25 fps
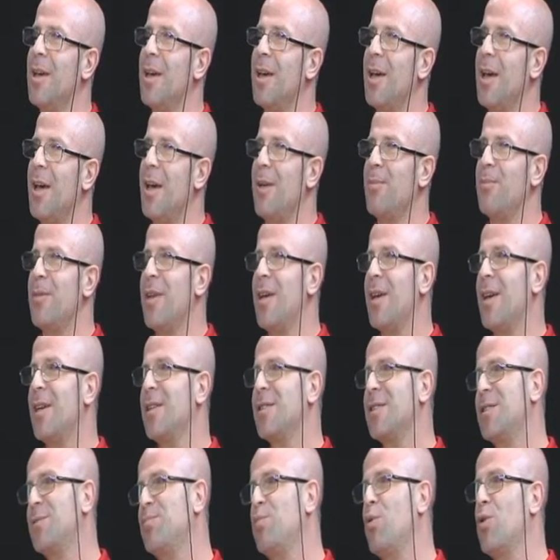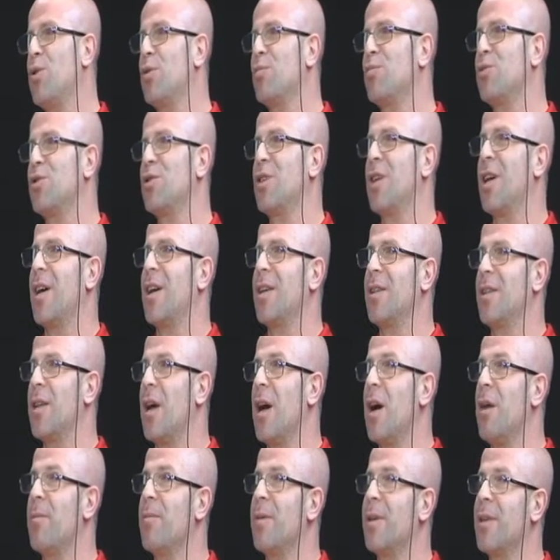Hem de sporumuza
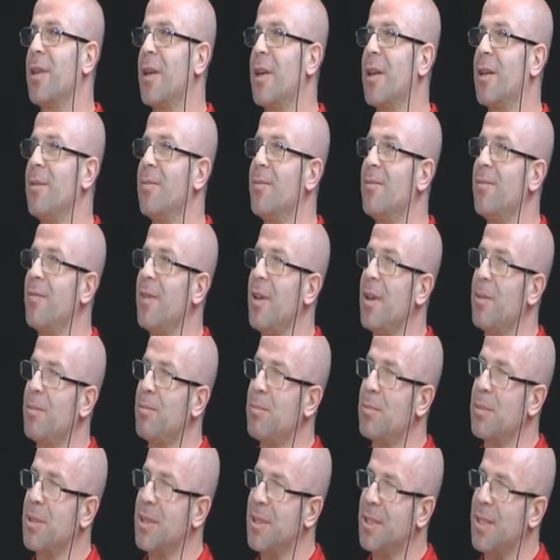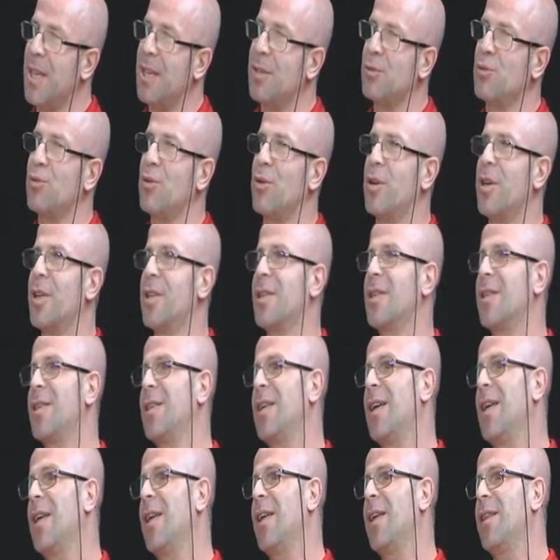devam edelim ve bizden sonraki
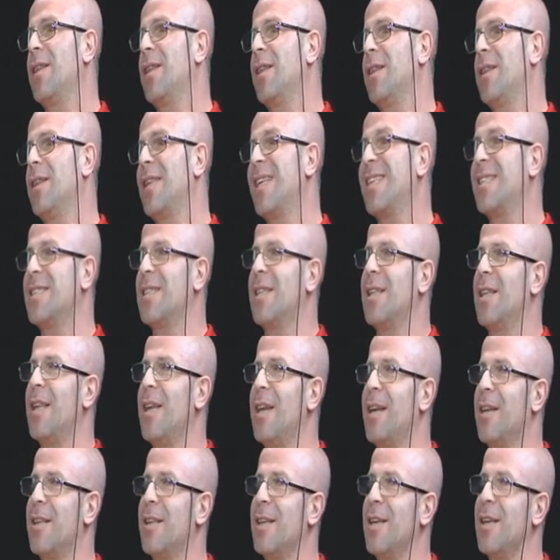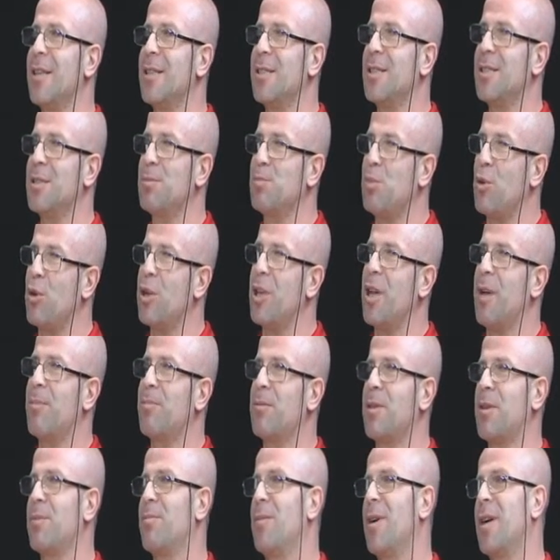gelen nesillere de spor
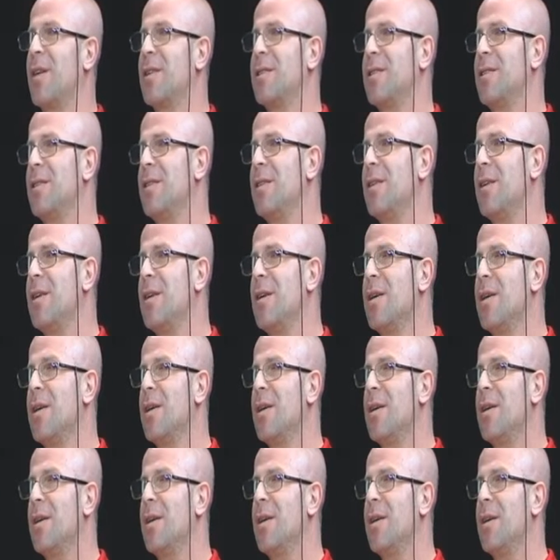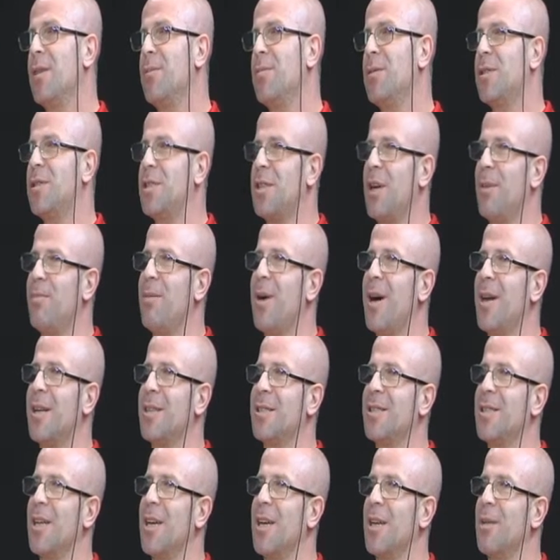yaptırmak için bir çaba
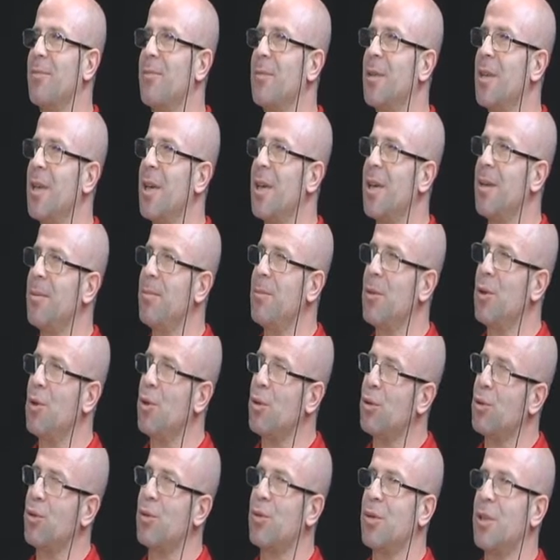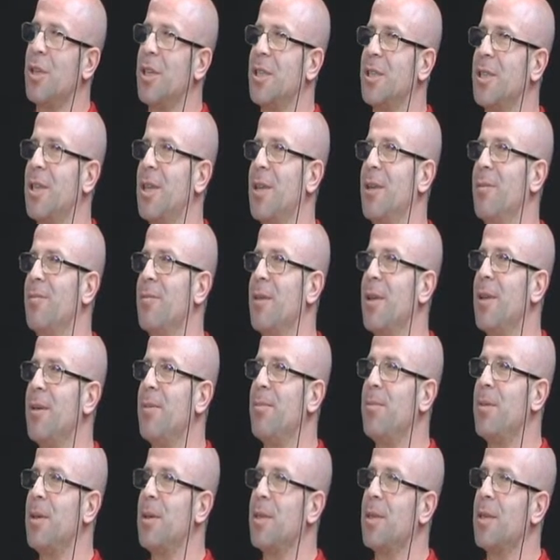harcayalım diye, bir örgütleşelim
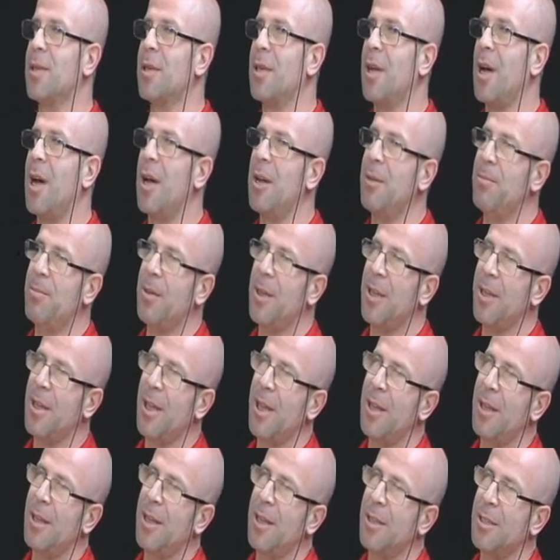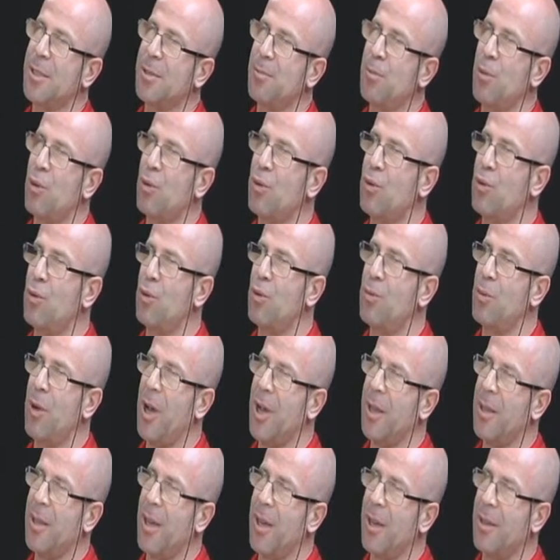diye bir Galip Engelliler Spor Kulübü
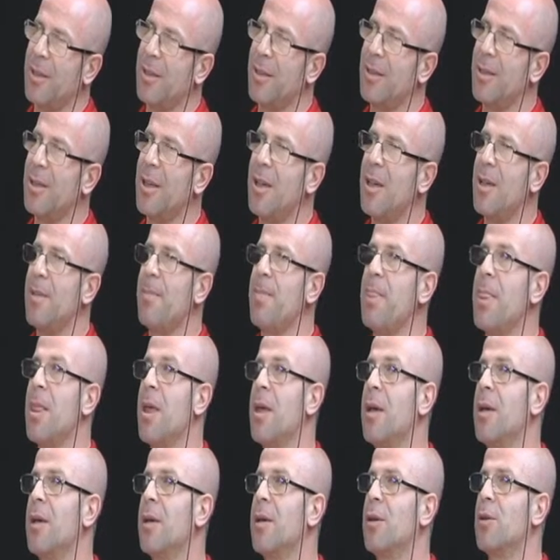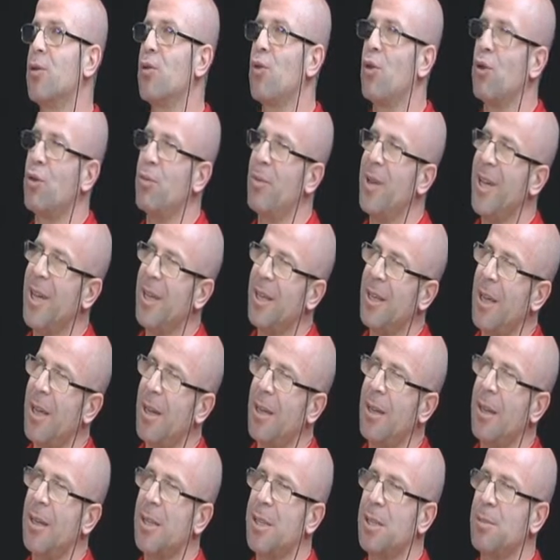adı altında Görme
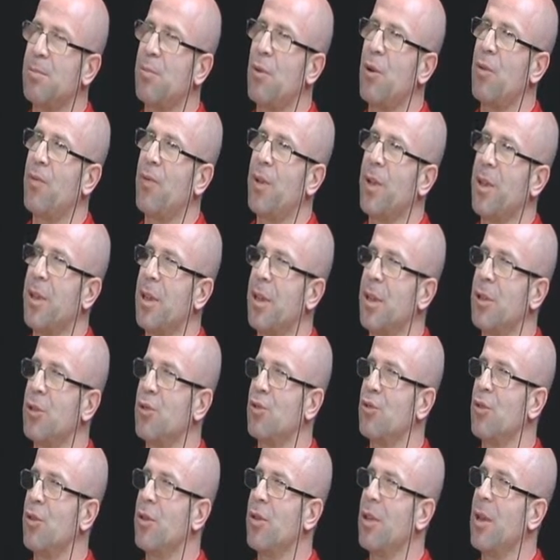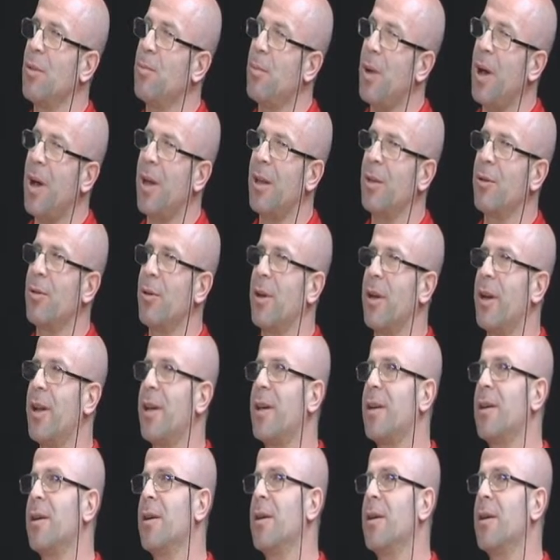Engelliler Spor Federasyonu'na bağlı olarak